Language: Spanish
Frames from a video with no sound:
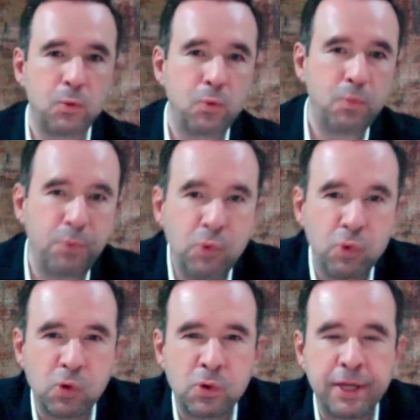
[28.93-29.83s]
un
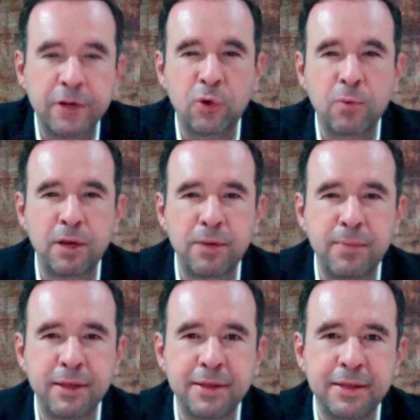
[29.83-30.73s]
punto que
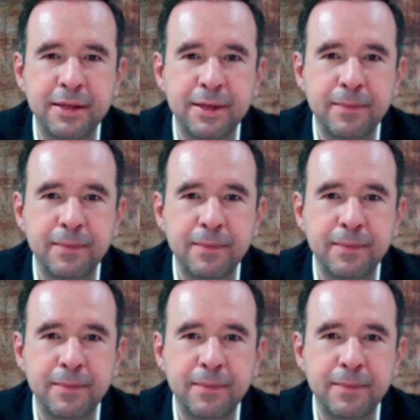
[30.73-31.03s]
normalmente